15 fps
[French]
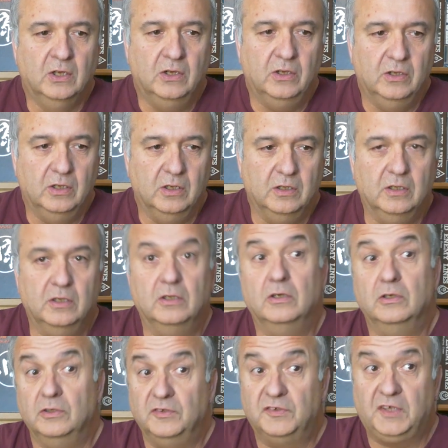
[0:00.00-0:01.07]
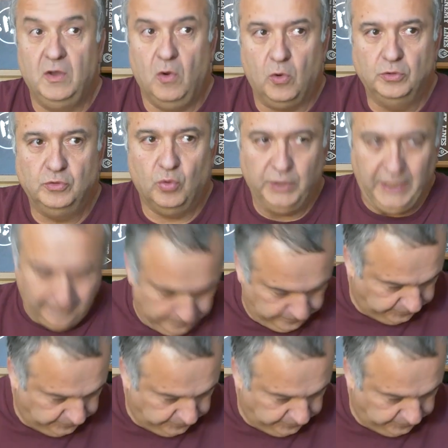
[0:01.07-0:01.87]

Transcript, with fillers: ce qui en retournait.